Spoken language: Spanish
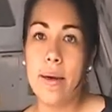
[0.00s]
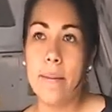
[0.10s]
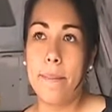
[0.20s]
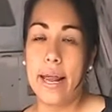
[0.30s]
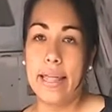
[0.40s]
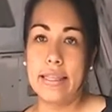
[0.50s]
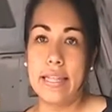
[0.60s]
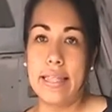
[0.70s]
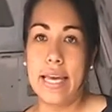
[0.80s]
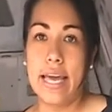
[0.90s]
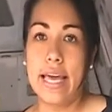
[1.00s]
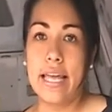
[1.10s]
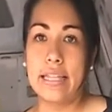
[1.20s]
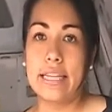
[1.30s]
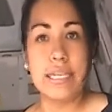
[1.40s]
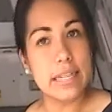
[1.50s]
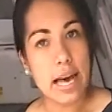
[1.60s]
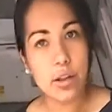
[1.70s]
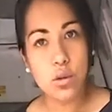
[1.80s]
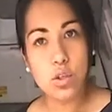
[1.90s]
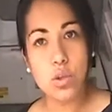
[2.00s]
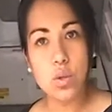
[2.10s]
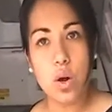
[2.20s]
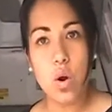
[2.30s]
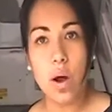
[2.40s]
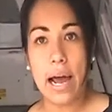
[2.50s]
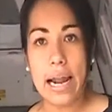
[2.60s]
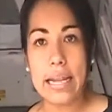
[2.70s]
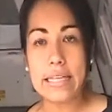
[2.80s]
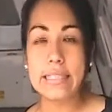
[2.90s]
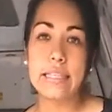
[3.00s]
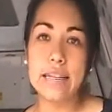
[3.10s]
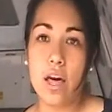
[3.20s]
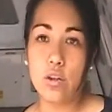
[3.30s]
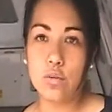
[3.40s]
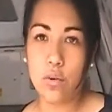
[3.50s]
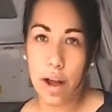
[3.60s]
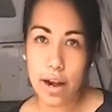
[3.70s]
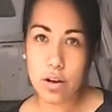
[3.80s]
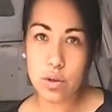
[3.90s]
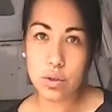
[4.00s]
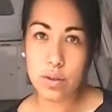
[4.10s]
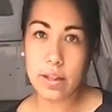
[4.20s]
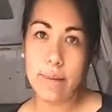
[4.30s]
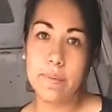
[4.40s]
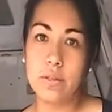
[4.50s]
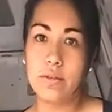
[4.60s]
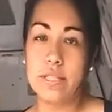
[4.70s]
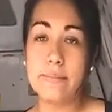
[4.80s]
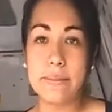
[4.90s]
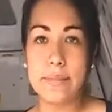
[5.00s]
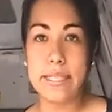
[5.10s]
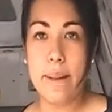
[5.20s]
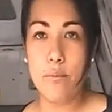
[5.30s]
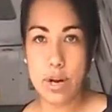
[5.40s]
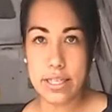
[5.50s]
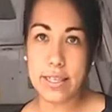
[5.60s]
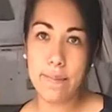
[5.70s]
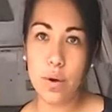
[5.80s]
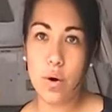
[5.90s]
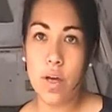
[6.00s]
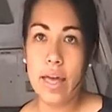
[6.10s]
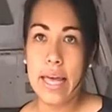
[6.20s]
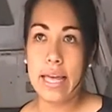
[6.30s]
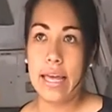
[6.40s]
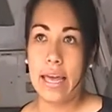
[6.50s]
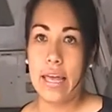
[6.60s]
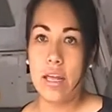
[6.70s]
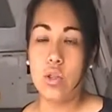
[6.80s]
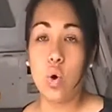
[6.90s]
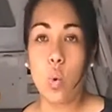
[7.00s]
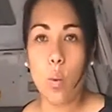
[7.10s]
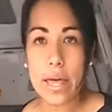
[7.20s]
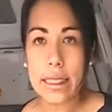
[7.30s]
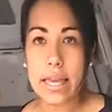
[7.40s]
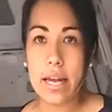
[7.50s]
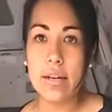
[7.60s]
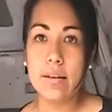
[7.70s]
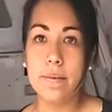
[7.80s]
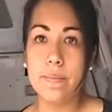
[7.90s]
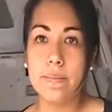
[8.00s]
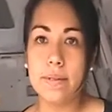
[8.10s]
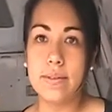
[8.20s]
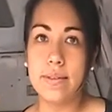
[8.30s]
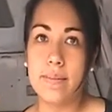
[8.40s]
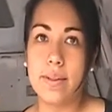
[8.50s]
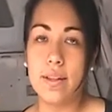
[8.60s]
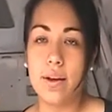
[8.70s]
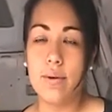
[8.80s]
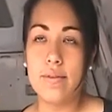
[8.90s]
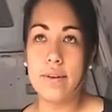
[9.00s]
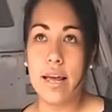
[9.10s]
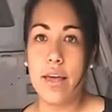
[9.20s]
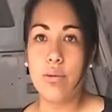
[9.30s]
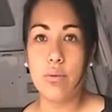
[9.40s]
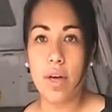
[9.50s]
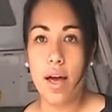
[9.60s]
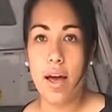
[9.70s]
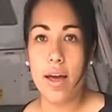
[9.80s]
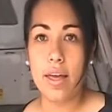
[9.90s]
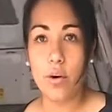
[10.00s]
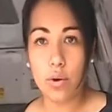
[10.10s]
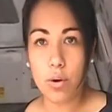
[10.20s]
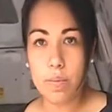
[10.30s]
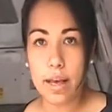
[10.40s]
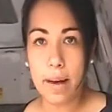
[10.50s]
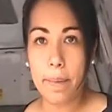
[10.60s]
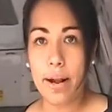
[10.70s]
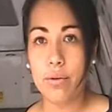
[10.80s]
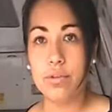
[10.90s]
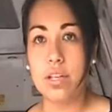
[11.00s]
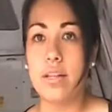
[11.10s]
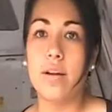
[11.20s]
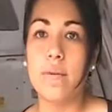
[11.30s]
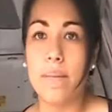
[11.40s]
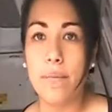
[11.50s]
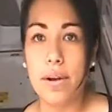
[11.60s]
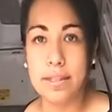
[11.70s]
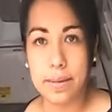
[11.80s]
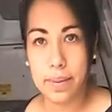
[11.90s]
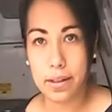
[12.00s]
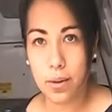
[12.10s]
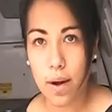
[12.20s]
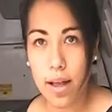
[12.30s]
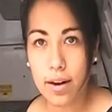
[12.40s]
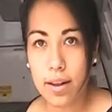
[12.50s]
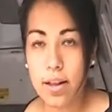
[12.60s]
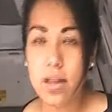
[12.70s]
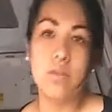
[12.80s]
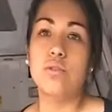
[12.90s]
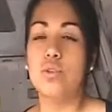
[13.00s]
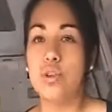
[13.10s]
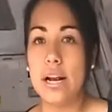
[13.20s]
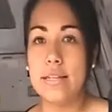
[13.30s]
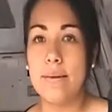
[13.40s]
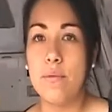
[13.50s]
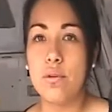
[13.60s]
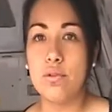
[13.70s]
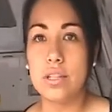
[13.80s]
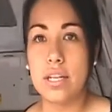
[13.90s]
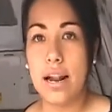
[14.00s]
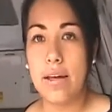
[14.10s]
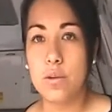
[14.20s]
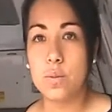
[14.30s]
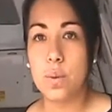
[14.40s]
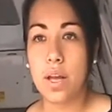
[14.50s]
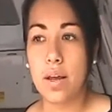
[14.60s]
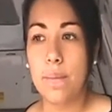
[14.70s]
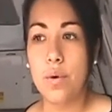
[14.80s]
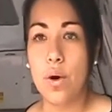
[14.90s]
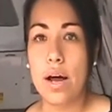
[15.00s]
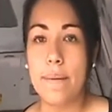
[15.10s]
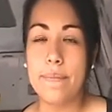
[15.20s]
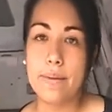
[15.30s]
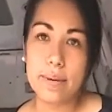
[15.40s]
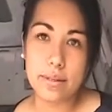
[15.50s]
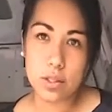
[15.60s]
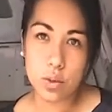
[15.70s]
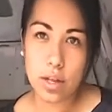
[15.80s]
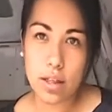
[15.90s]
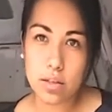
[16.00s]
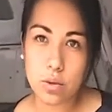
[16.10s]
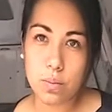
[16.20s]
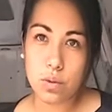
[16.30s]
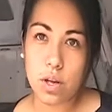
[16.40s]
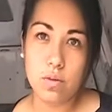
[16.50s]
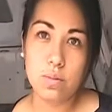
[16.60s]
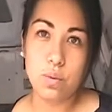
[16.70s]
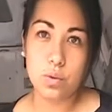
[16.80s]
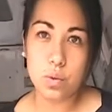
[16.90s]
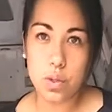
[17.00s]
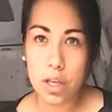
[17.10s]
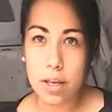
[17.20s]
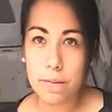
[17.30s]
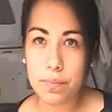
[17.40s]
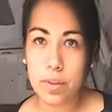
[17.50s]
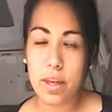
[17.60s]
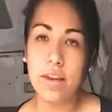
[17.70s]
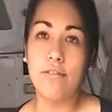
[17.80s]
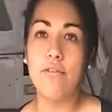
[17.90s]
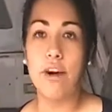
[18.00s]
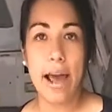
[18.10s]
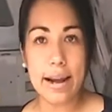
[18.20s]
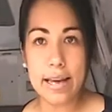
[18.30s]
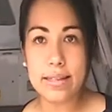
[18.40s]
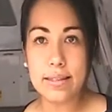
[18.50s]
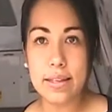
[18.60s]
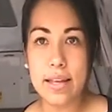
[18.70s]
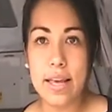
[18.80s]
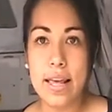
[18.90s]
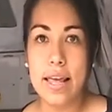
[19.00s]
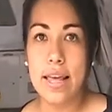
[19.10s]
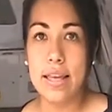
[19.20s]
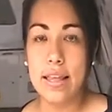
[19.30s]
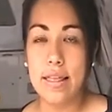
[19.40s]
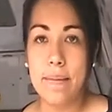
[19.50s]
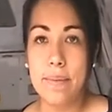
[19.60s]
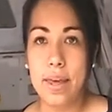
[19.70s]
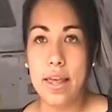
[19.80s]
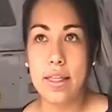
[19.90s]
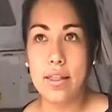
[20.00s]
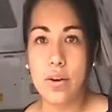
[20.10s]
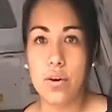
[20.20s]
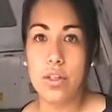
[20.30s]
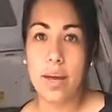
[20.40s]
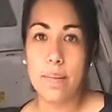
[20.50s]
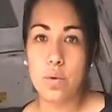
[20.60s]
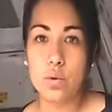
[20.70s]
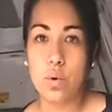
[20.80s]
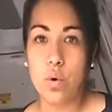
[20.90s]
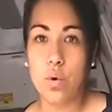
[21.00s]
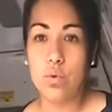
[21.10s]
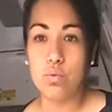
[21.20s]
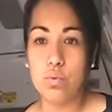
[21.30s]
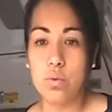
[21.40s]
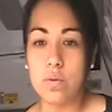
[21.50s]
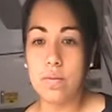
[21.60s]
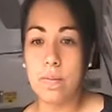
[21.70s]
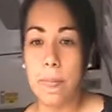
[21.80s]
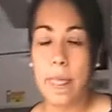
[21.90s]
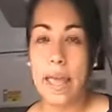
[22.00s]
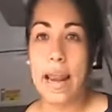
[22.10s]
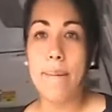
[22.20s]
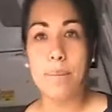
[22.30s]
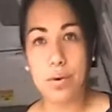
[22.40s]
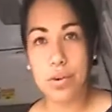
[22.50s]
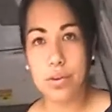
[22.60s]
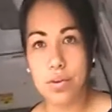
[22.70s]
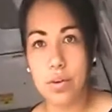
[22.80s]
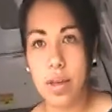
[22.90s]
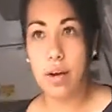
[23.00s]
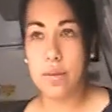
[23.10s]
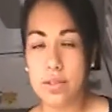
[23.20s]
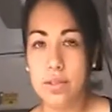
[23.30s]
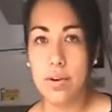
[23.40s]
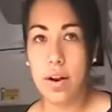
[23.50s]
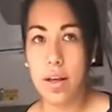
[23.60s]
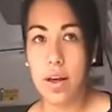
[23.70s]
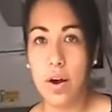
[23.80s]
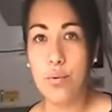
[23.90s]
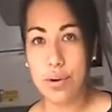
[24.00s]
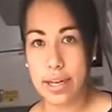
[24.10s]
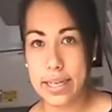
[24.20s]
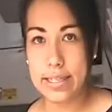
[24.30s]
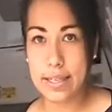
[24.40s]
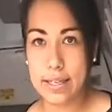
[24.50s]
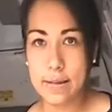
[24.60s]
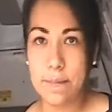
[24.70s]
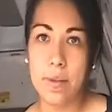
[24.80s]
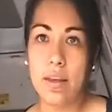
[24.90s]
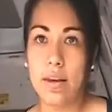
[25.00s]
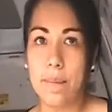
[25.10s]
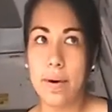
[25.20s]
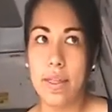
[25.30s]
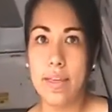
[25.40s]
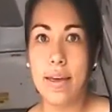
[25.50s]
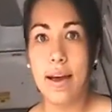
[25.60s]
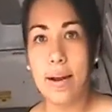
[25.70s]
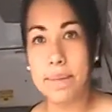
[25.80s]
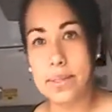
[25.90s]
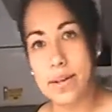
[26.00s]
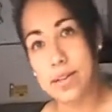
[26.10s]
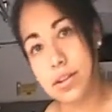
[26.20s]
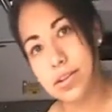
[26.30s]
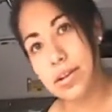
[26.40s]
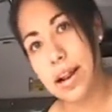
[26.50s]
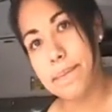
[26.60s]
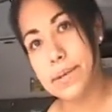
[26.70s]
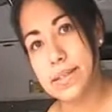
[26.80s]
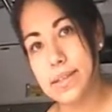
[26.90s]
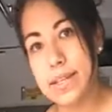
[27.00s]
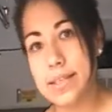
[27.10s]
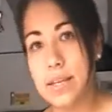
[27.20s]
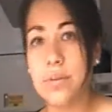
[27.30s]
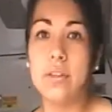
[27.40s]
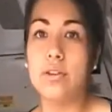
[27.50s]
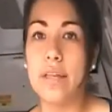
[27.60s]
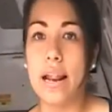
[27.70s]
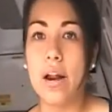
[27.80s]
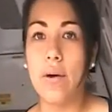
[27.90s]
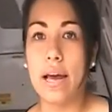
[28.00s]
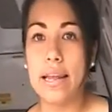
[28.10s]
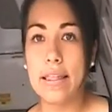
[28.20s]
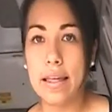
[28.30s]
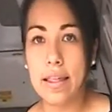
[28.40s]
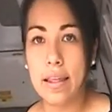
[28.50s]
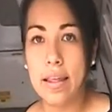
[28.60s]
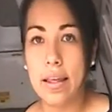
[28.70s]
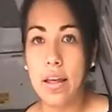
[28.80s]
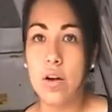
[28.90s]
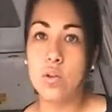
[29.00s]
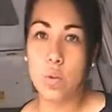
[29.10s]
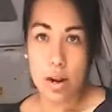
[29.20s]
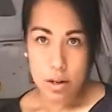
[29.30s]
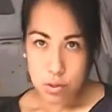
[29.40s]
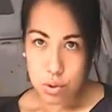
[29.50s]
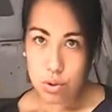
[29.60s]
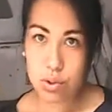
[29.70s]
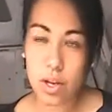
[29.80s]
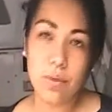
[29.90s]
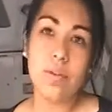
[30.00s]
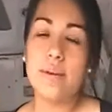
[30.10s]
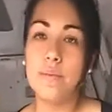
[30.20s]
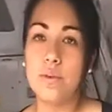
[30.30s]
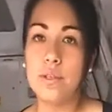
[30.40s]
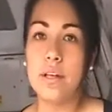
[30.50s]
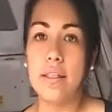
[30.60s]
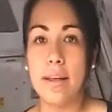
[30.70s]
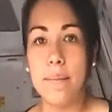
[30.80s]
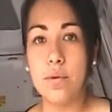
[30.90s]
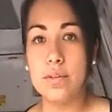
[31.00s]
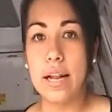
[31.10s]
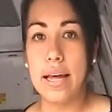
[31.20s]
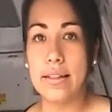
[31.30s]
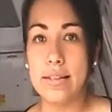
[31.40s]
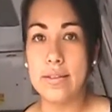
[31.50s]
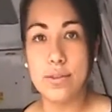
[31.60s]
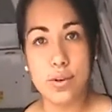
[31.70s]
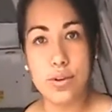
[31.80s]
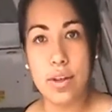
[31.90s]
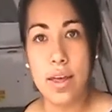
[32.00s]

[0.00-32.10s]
para atender traslados locales, traslados foráneos de personas mismas del municipio que no cuentan precisamente con ayuda económica para contratar una ambulancia particular. Nosotros realizamos los traslados, por ejemplo, a diversas ciudades como San Luis Potosí y foráneas. Y también contamos con el apoyo en cuestión a urgencias que puedan llegar a pasar dentro de la presidencia o dentro de la localidad, en los cuales nosotros acudimos, damos la atención